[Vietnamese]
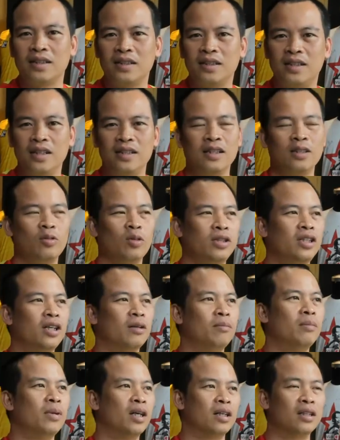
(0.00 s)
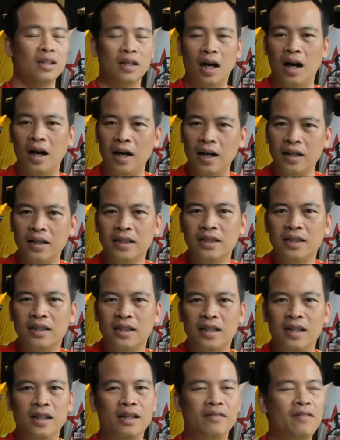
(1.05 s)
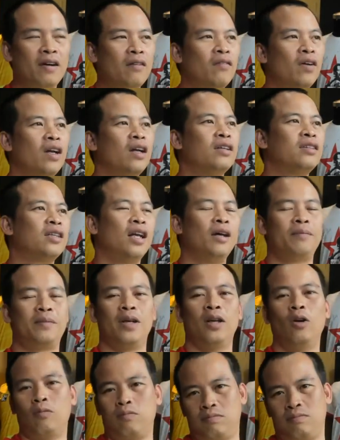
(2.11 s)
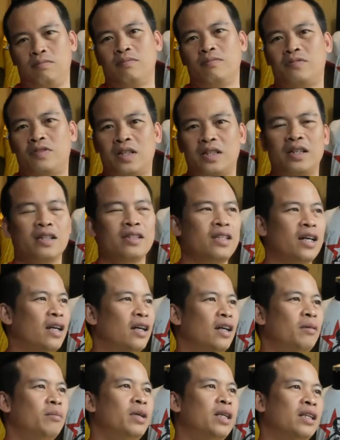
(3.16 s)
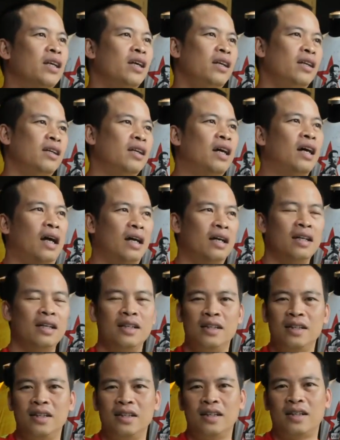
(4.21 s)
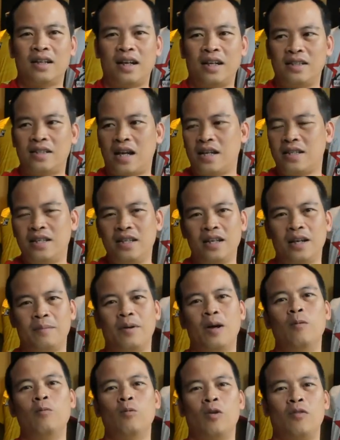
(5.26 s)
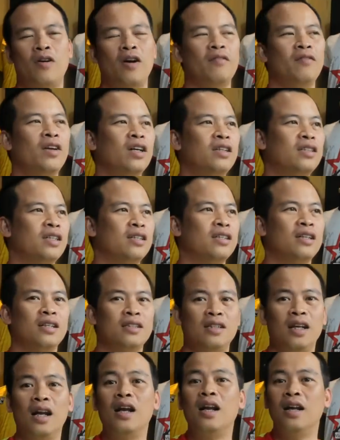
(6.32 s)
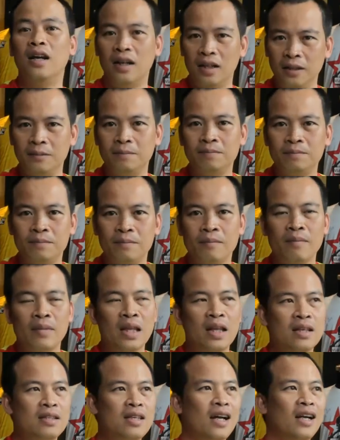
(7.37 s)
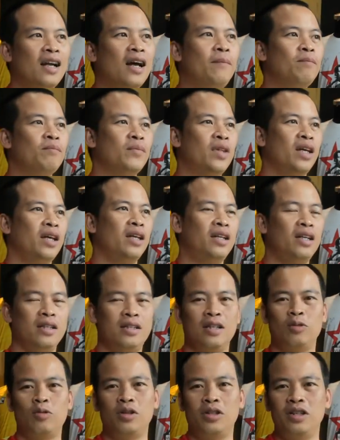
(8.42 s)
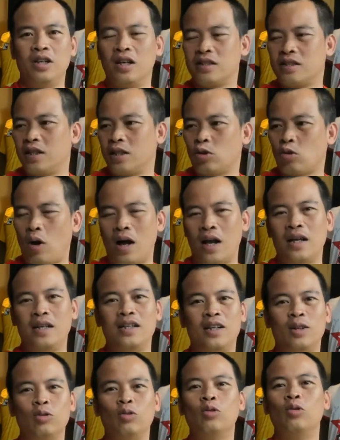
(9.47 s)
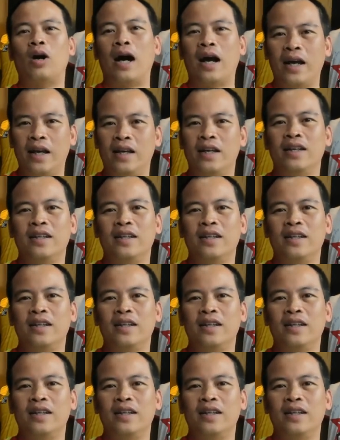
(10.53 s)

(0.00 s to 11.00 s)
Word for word: thì trường chuyển nhượng mở cửa thì Phan Văn Đức sẽ lập kỷ lục và chắc chắn là mình tin là cái giá trị hợp đồng của Phan Văn Đức sẽ rất là lớn. Sang năm thì thị trường chuyển nhượng sẽ toàn là những cầu thủ hay.